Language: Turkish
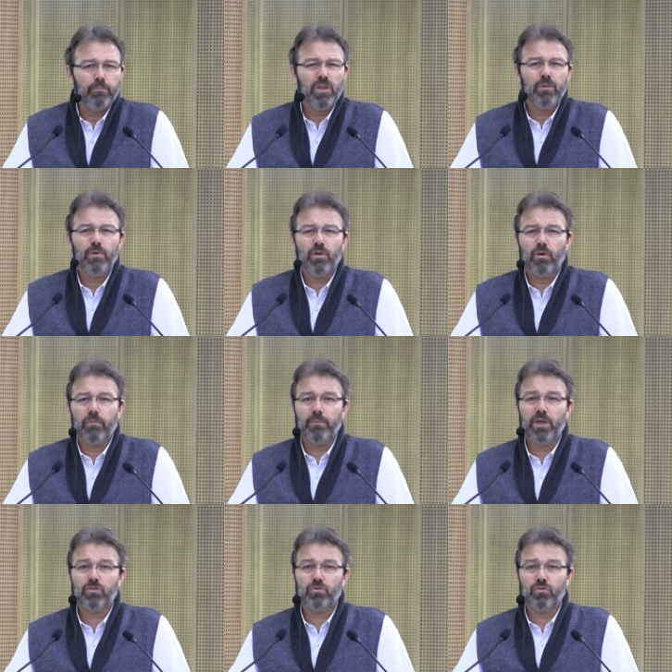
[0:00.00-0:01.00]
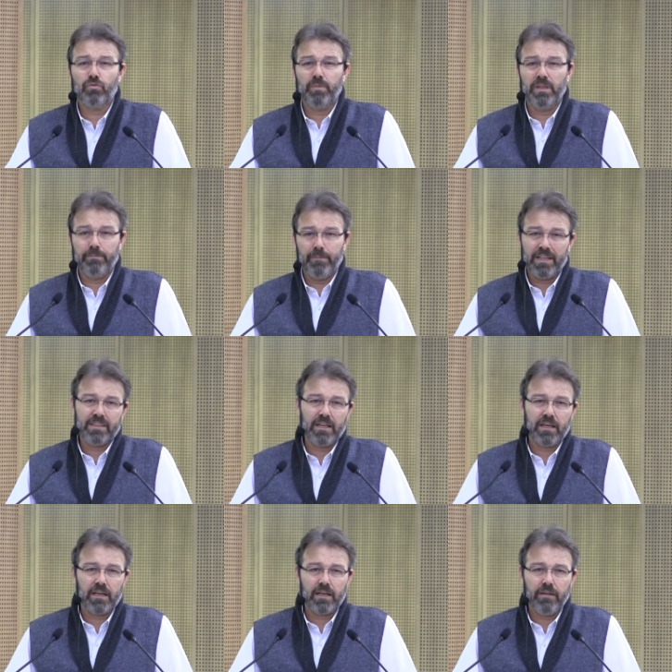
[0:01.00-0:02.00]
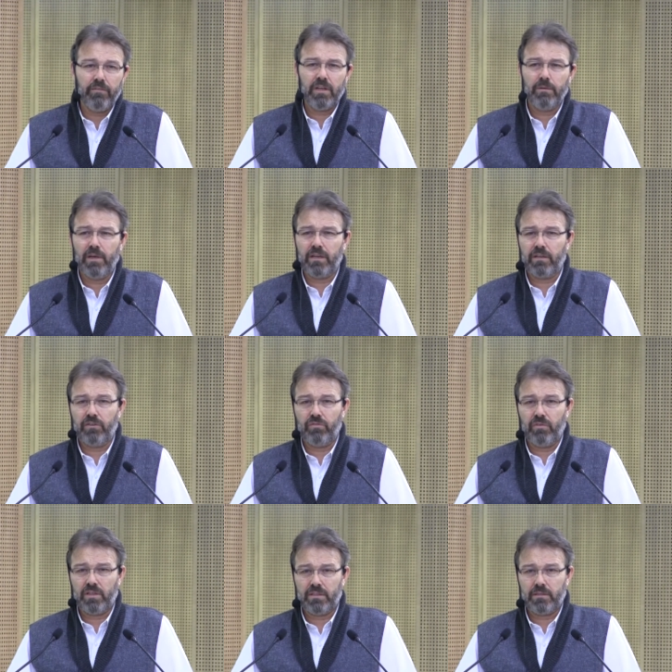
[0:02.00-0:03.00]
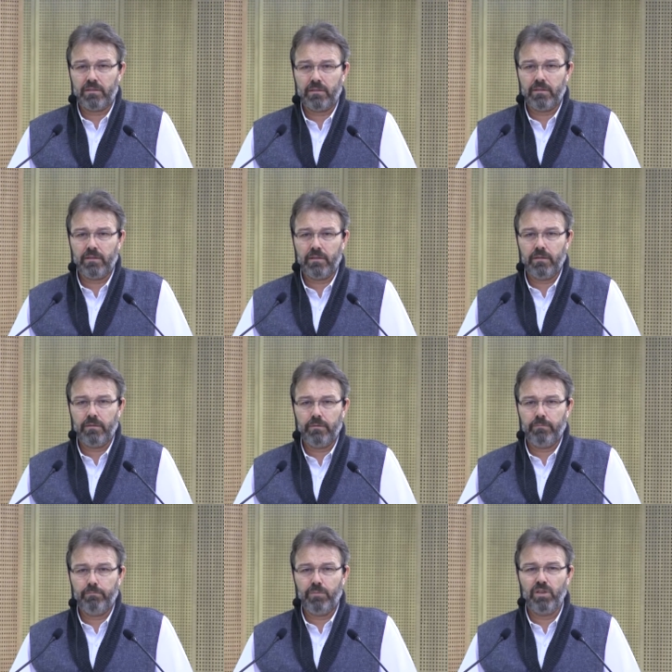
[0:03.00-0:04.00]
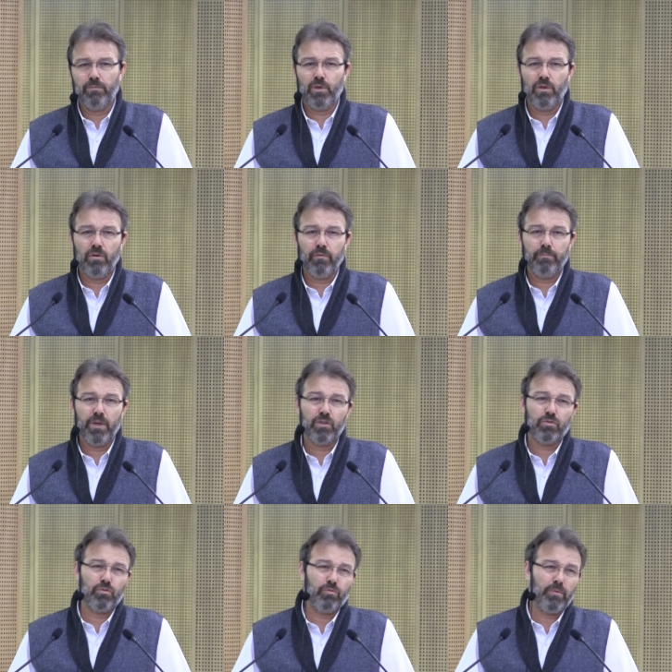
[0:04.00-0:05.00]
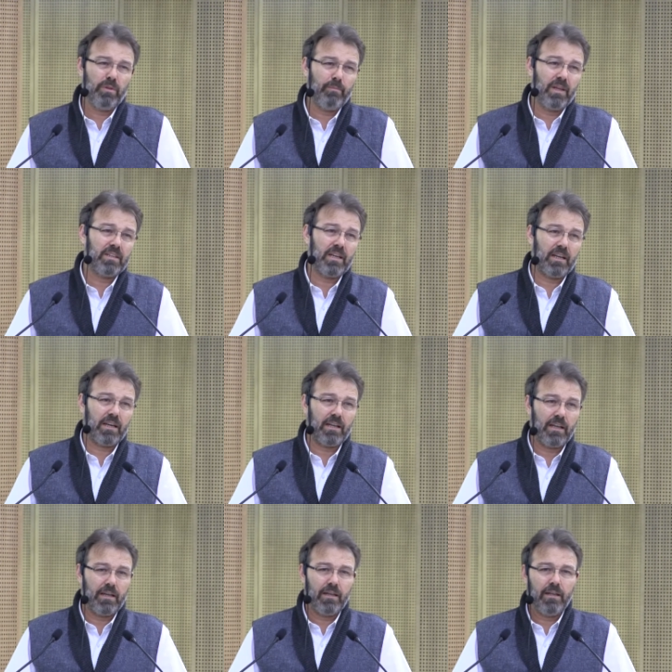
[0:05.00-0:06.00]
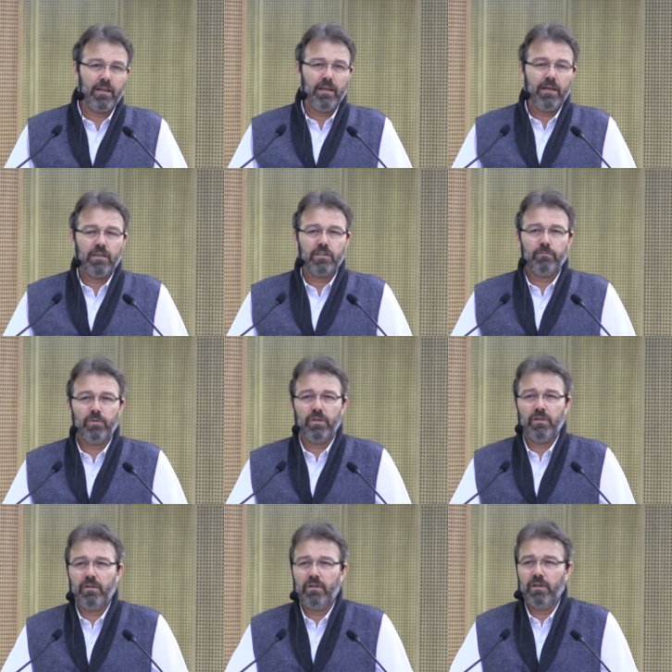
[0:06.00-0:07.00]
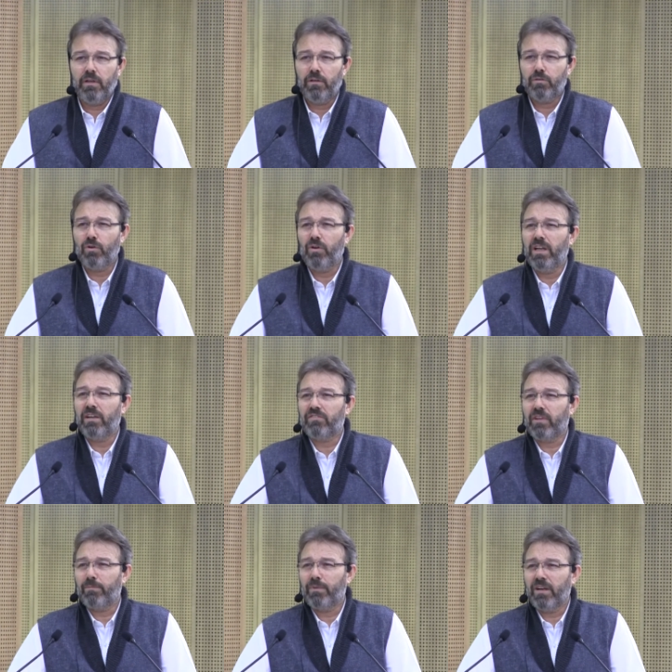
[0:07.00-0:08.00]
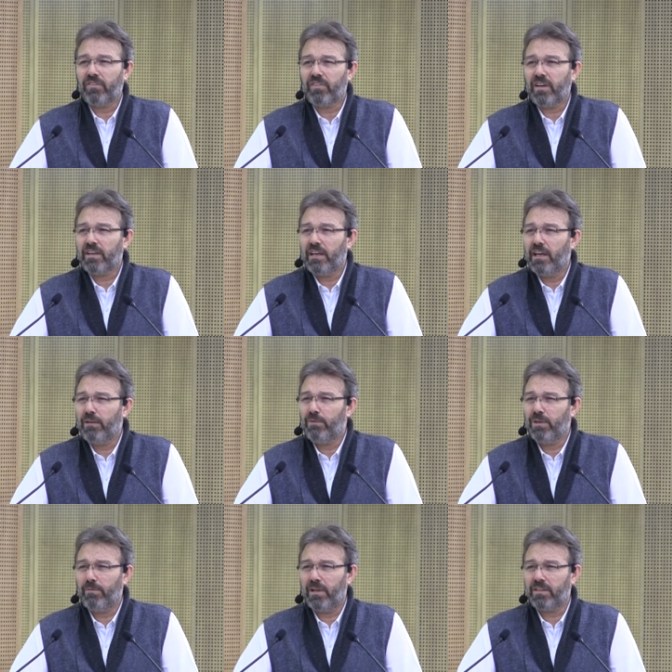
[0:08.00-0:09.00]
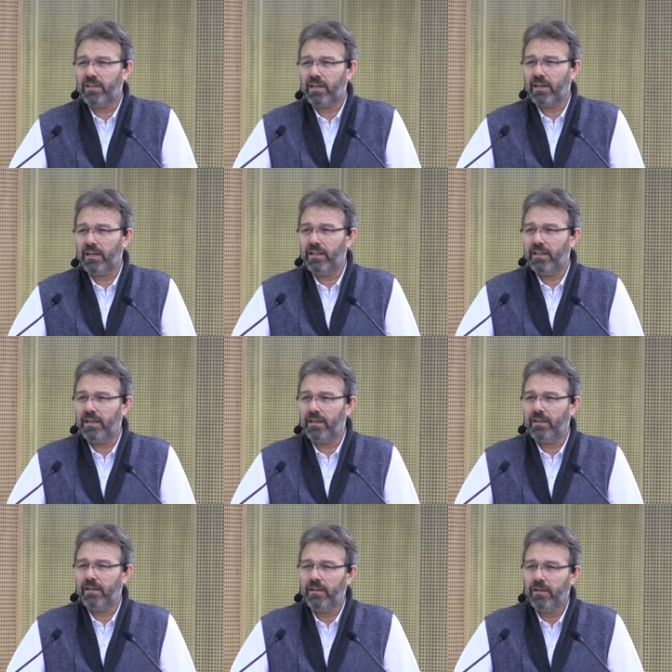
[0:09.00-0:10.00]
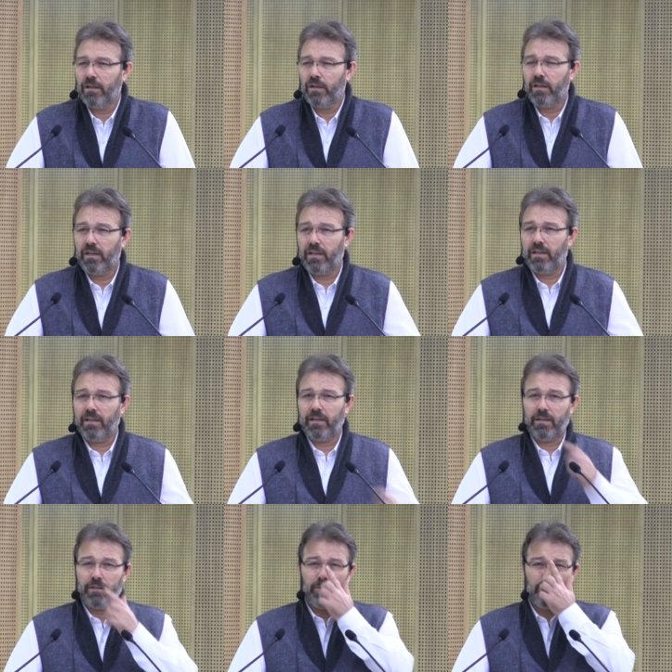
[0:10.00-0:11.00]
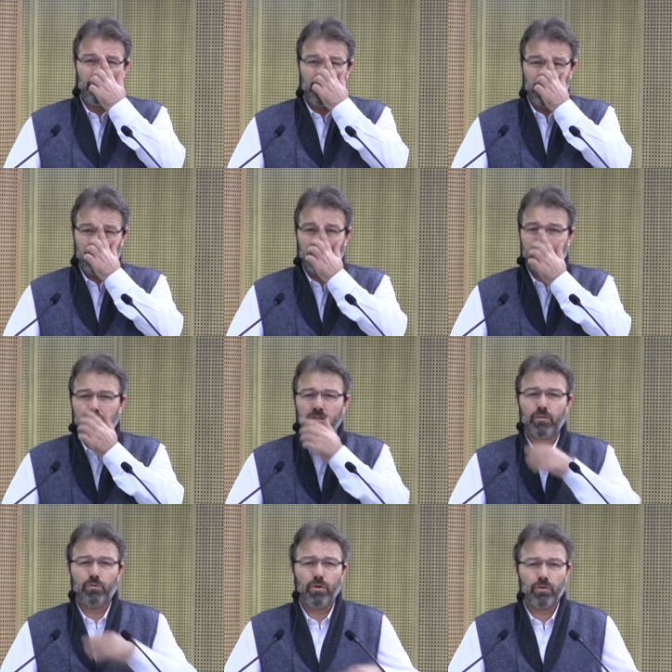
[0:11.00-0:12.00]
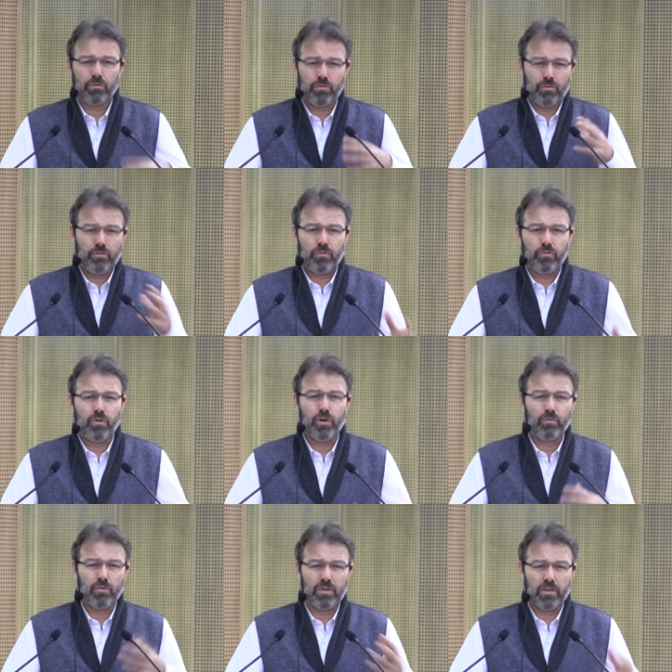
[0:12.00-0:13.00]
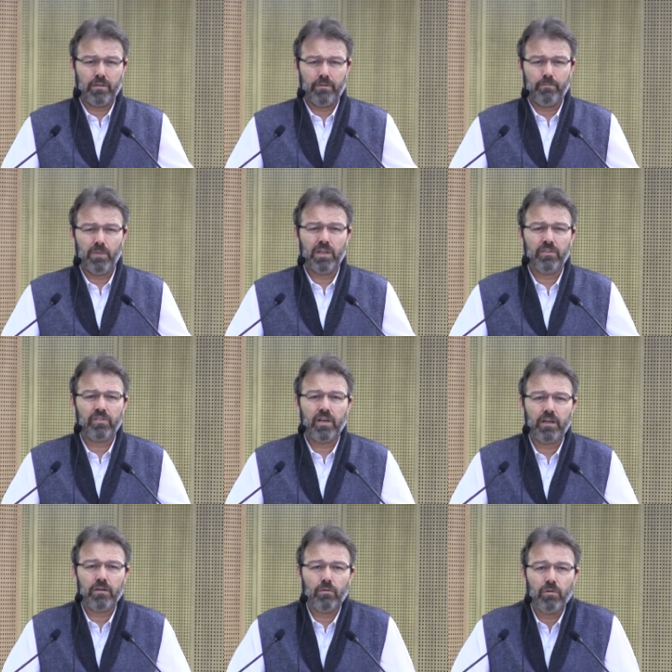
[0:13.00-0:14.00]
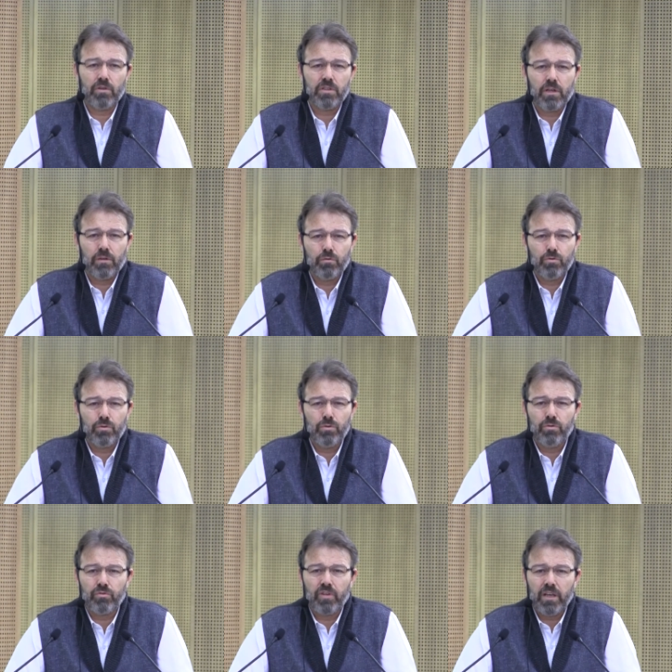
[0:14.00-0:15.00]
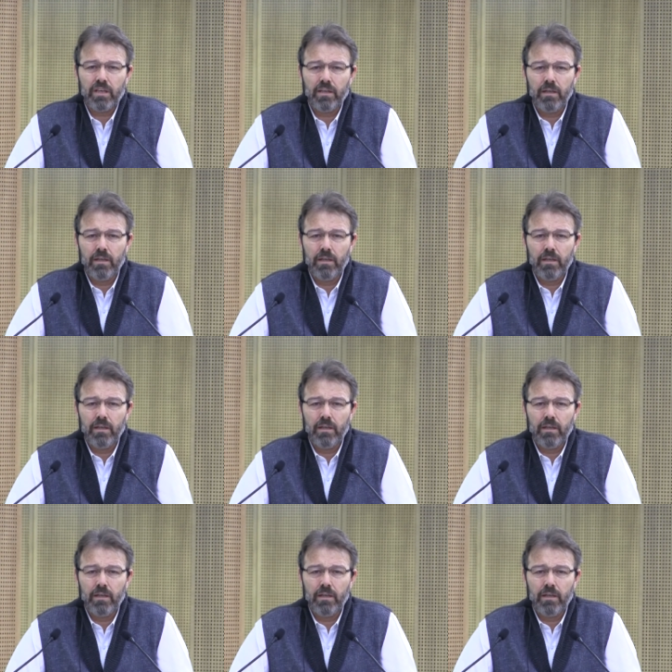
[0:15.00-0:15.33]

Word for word: 1 milyon 500 bin metrekare veri merkezi var. 1 milyon 500 bin metrekare. Şimdi şöyle hesaplarsak her bir metrekarede e, yaklaşık 4 server'ın bilgisayarın olacağını düşünürsek